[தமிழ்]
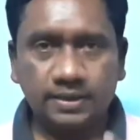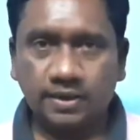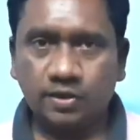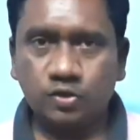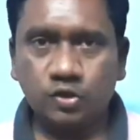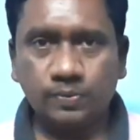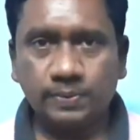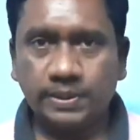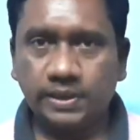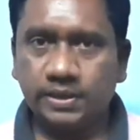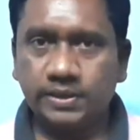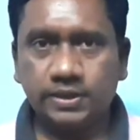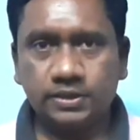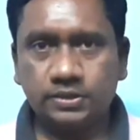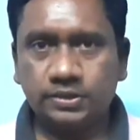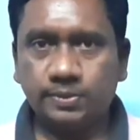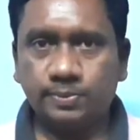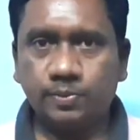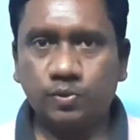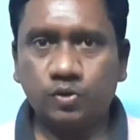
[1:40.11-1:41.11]
டாக்குமெண்ட்லாம்
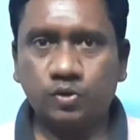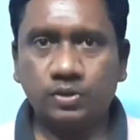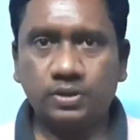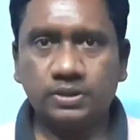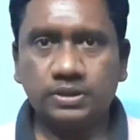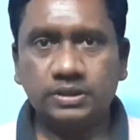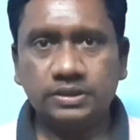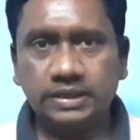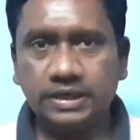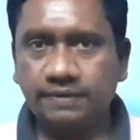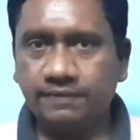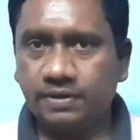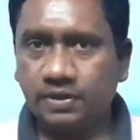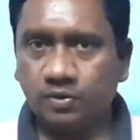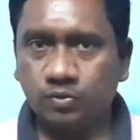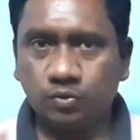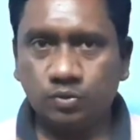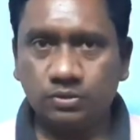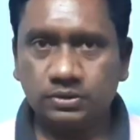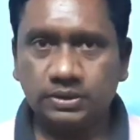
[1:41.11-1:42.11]
எடுத்துகிட்டு போகணுன்றதை தெளிவாக
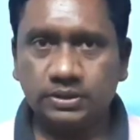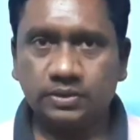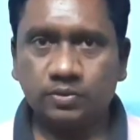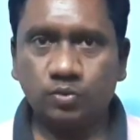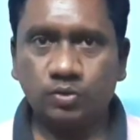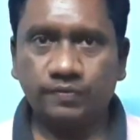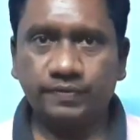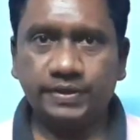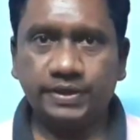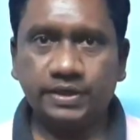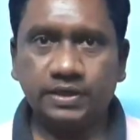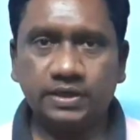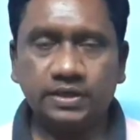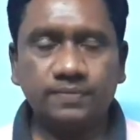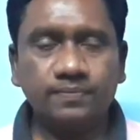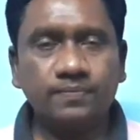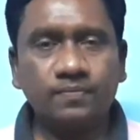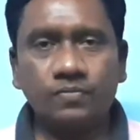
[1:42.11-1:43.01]
நான் கொடுத்துருக்கேன் ஒரு வீடியோவில்